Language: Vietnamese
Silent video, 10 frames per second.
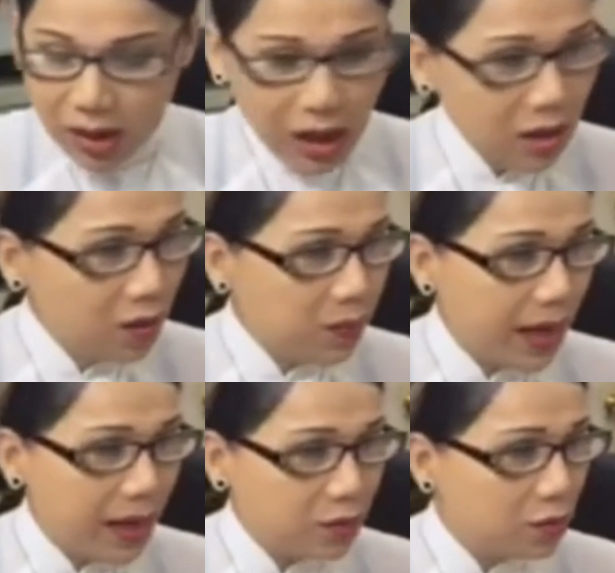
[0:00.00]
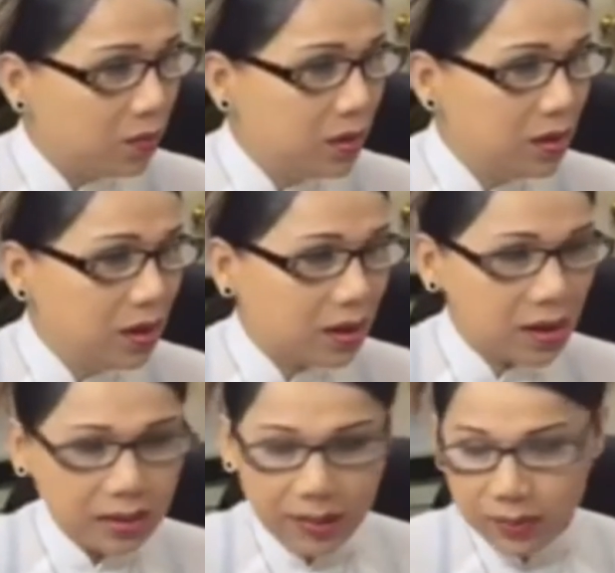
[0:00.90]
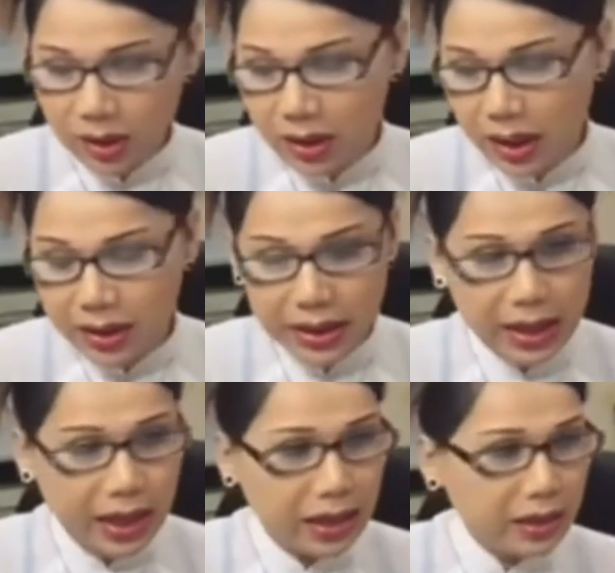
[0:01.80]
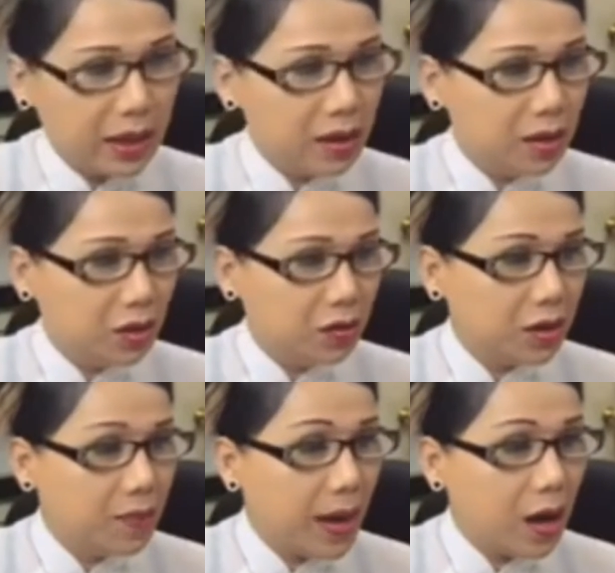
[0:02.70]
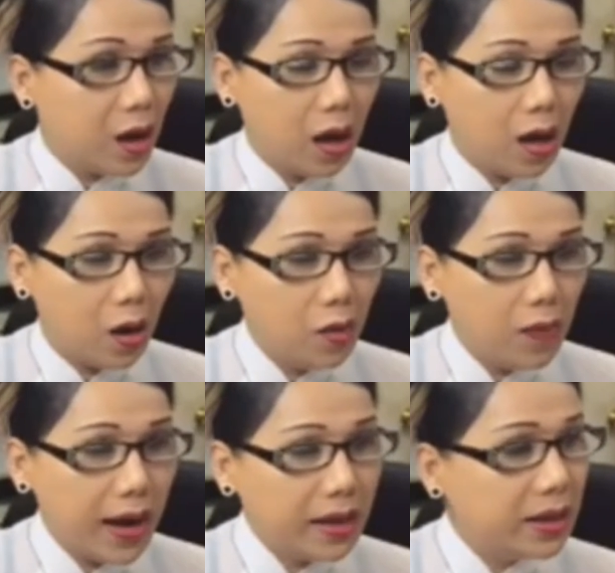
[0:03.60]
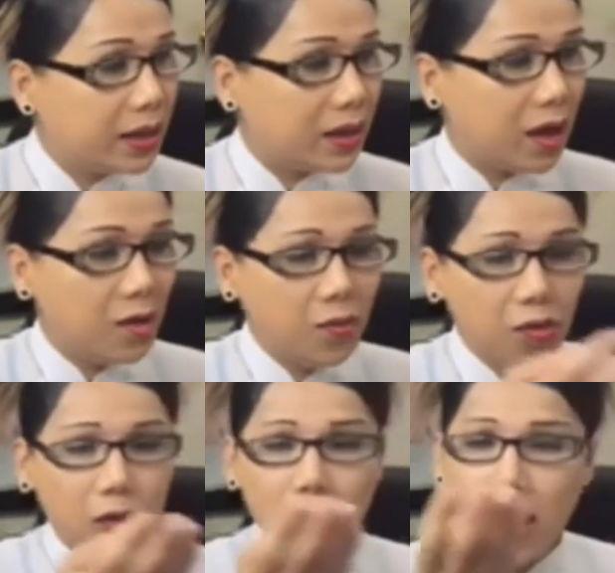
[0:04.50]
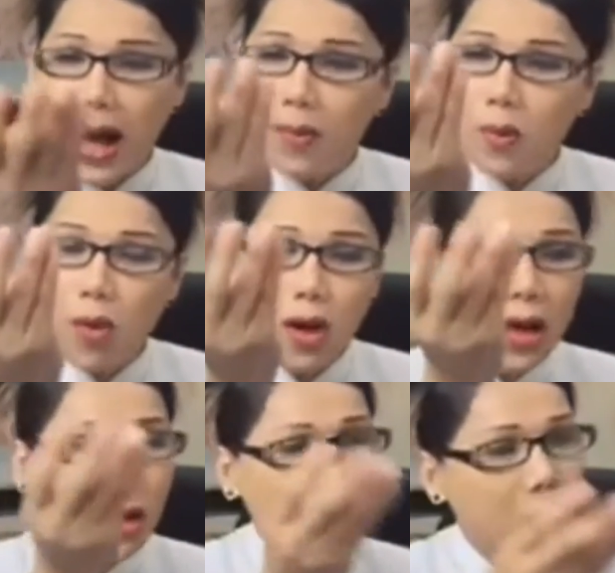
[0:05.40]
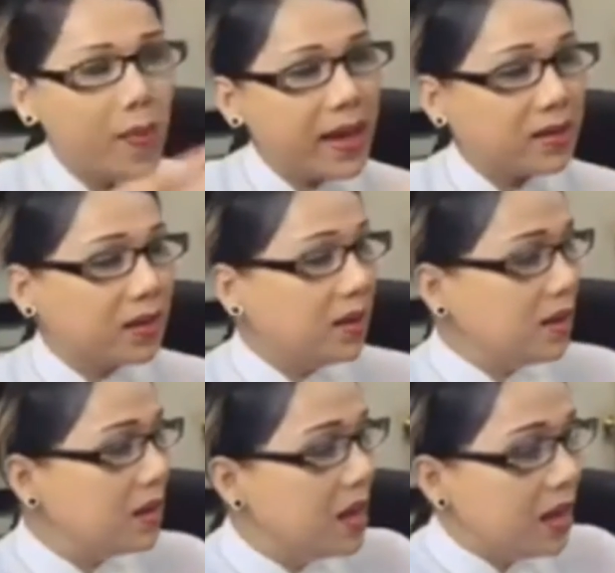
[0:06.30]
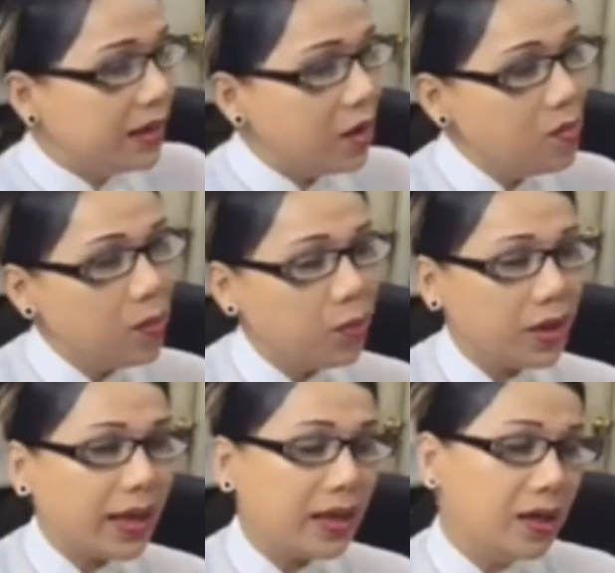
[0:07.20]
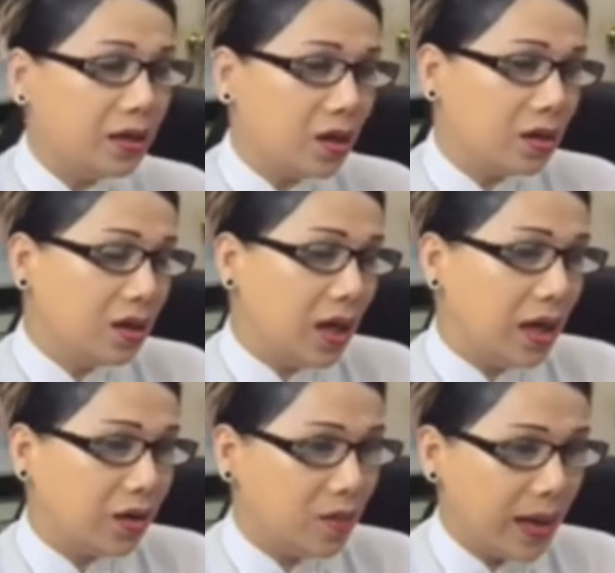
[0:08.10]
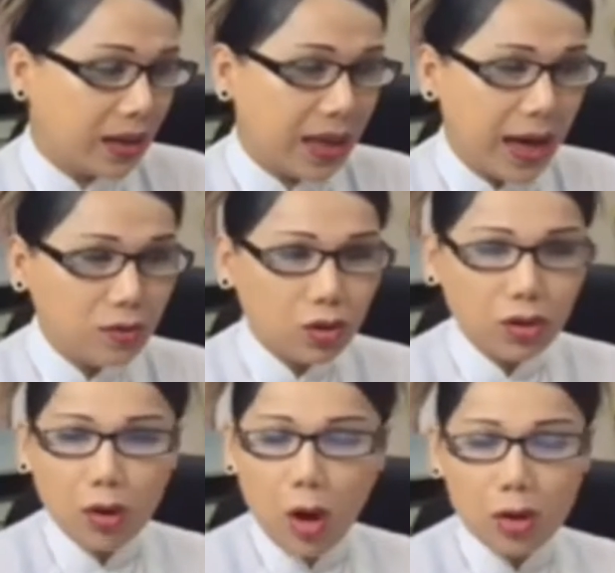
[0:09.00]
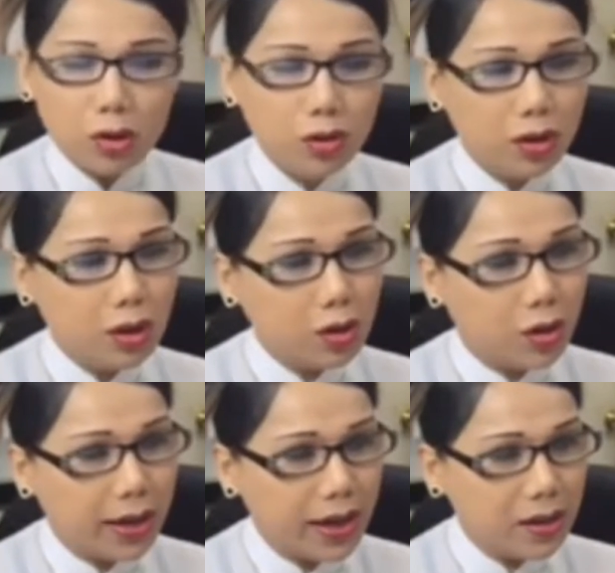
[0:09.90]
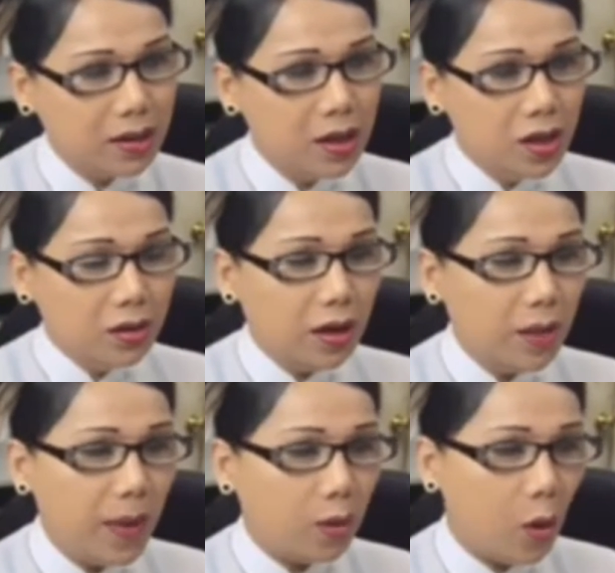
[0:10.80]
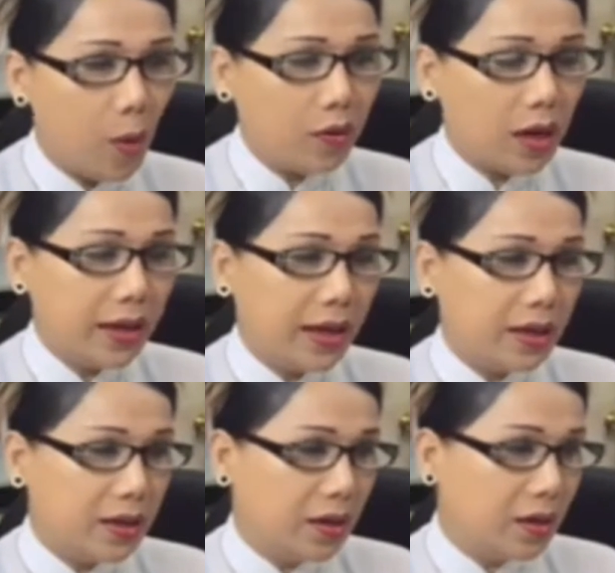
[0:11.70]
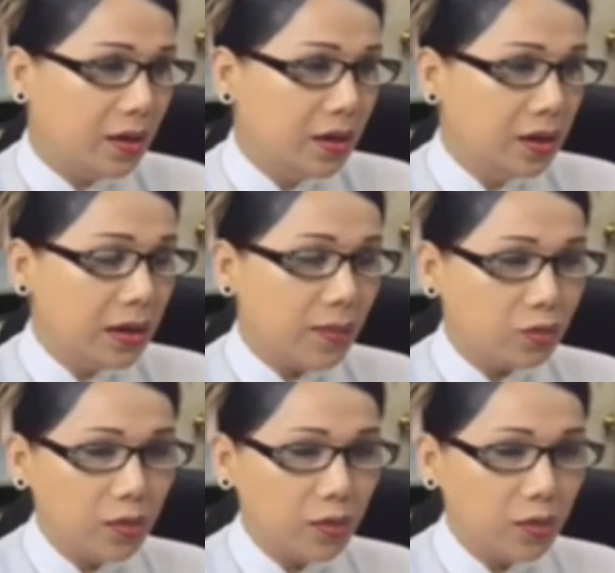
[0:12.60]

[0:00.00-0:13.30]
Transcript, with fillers: tới lúc nào tôi cũng đưa trơn thậm chí về nhà gia đình nhiều khi bắn ỏi lỗ quá đi ra chợ mua có ba bốn con cá rô bé tí nấu một nồi canh để cho những này là kêu bằng cháo tôi con tôi được kêu ngồi ăn nó nói mọc bộ cỡ này ờ, chồng